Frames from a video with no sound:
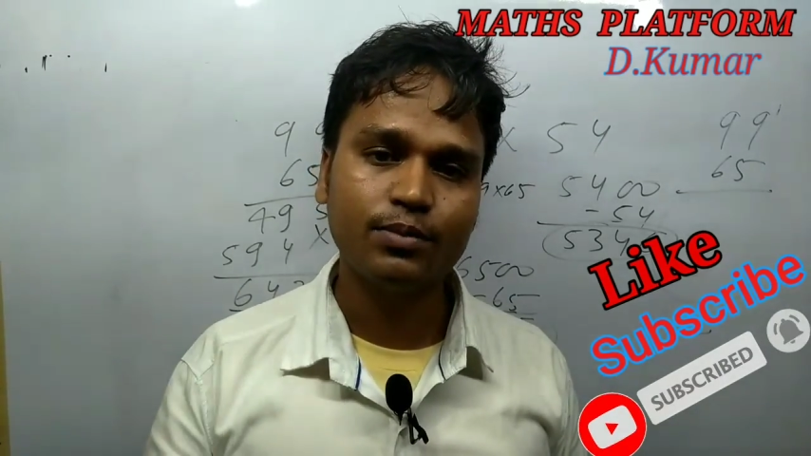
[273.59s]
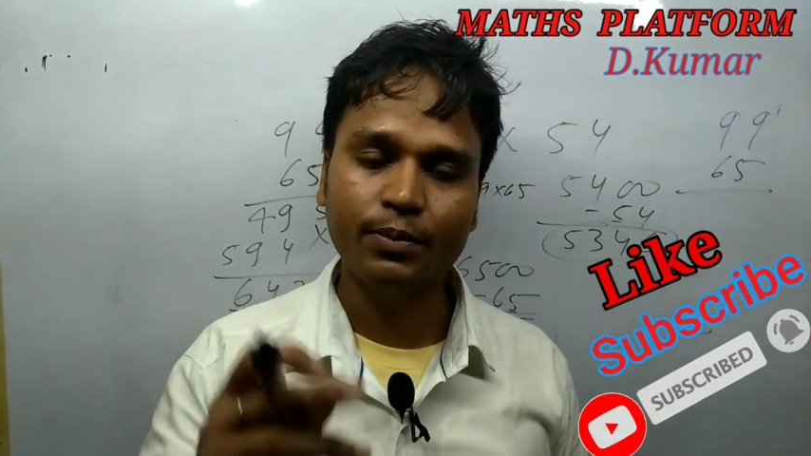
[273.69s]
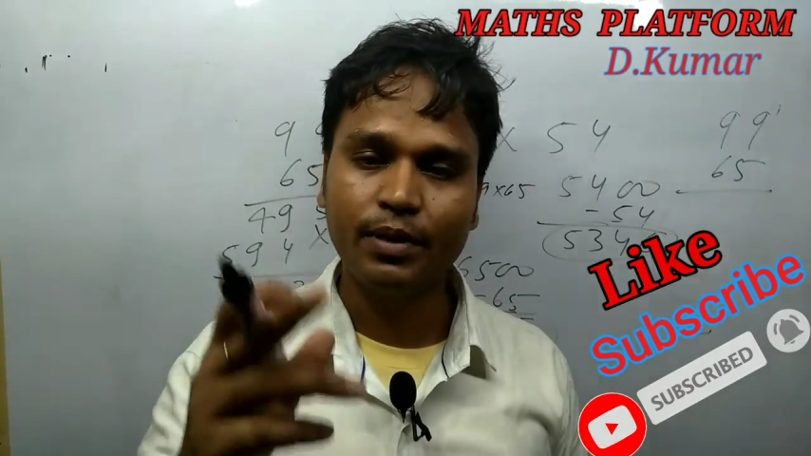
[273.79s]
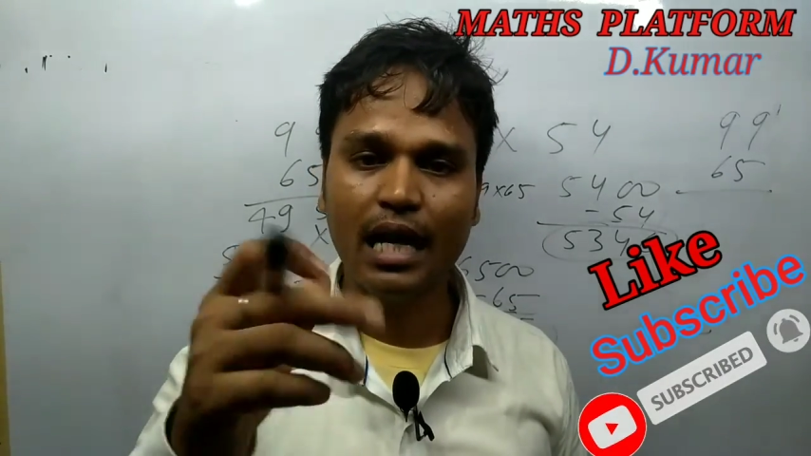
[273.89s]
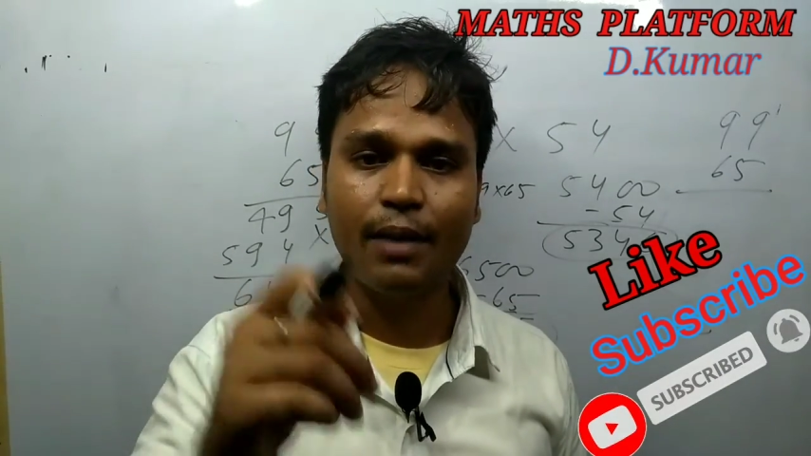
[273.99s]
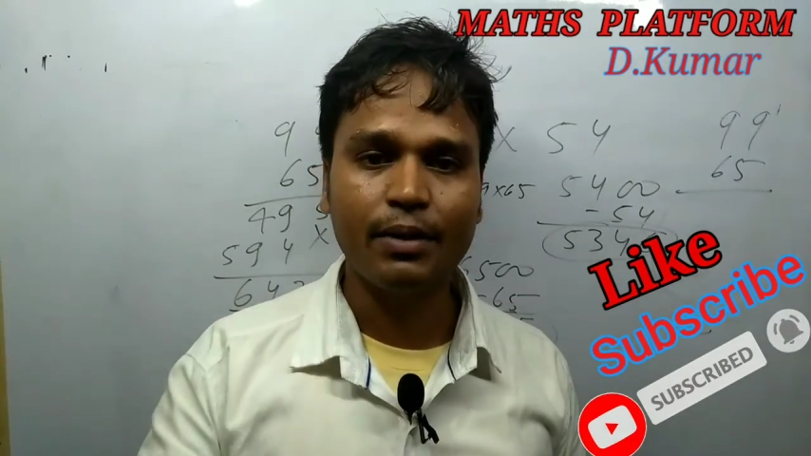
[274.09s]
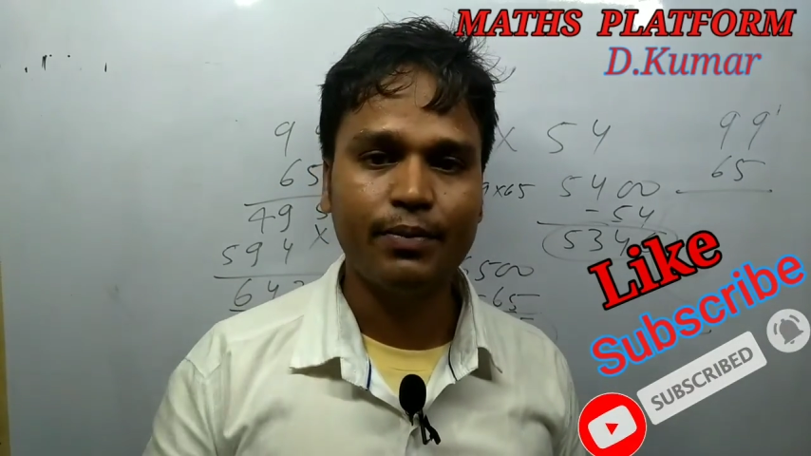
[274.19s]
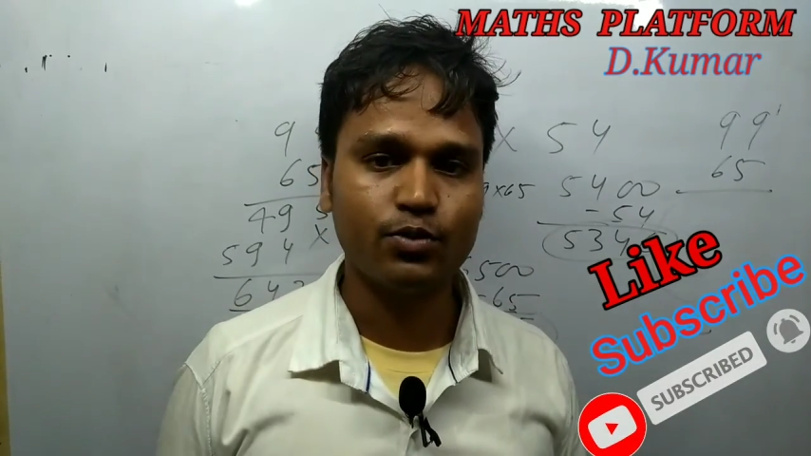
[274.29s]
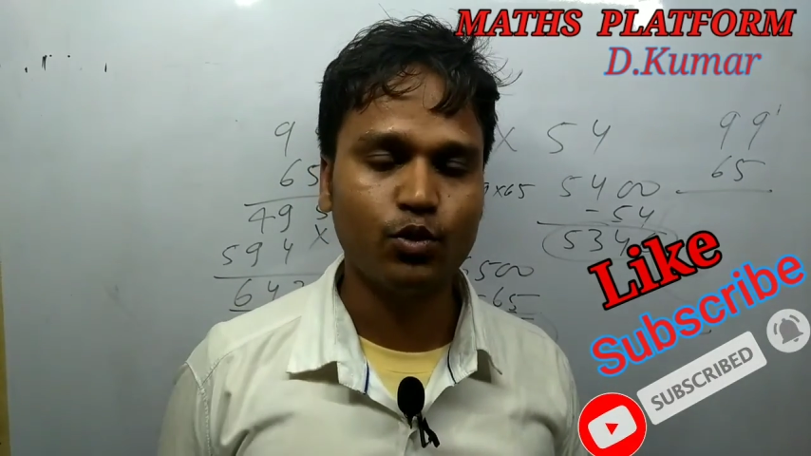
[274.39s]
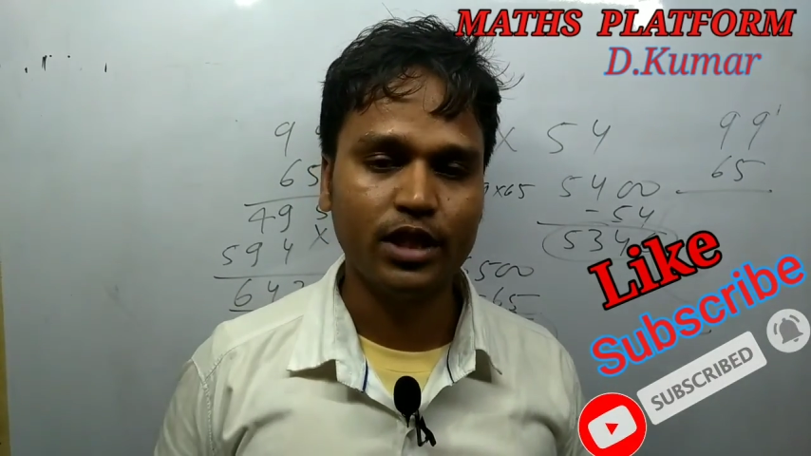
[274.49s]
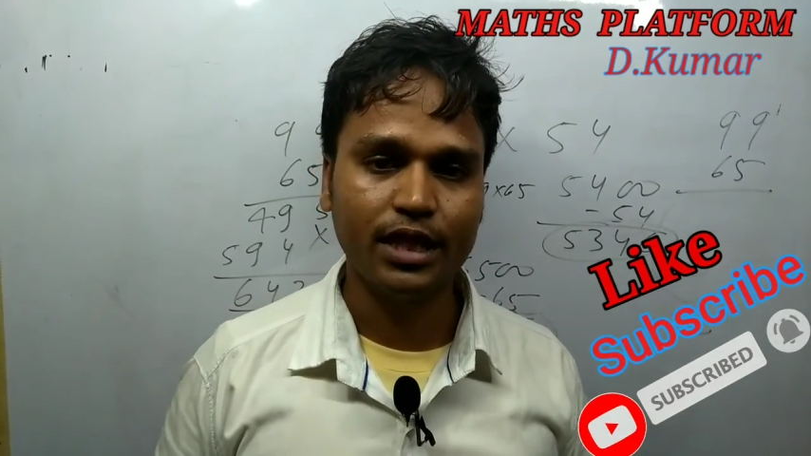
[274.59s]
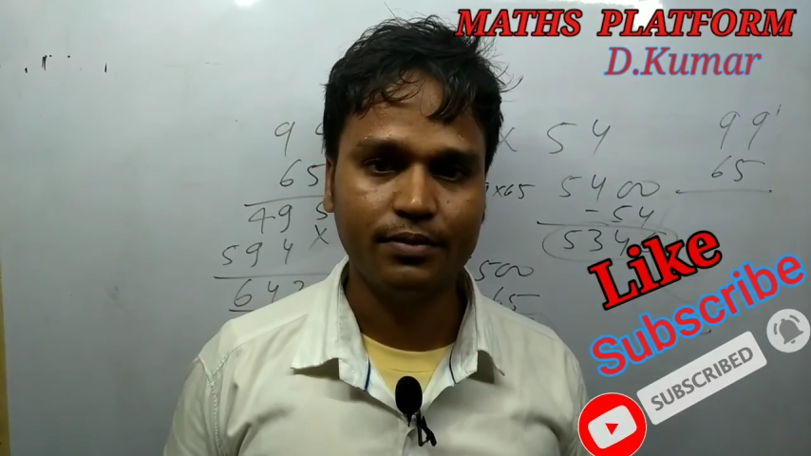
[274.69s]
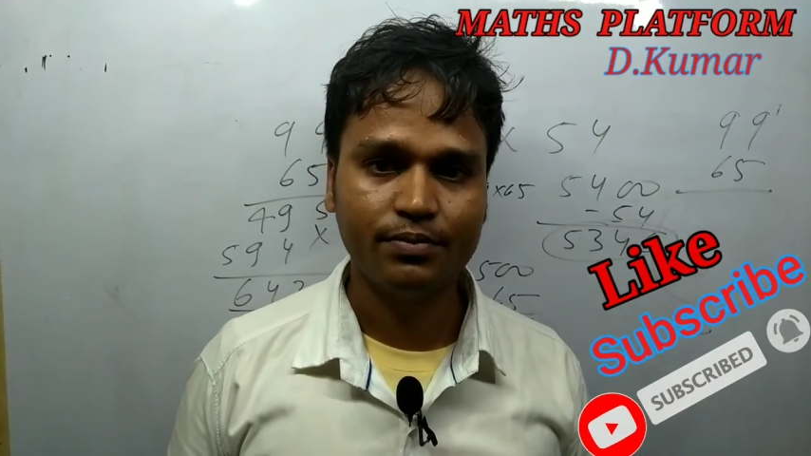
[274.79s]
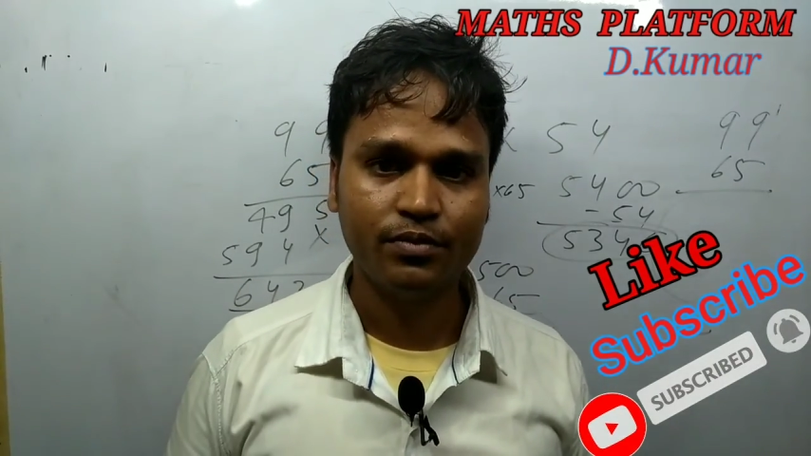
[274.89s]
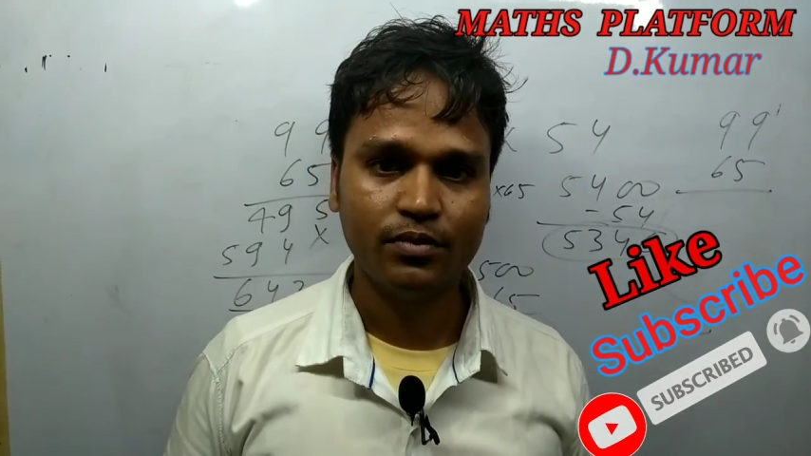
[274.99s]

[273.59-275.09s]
सबसे पहले आपके पास पहुंचेगा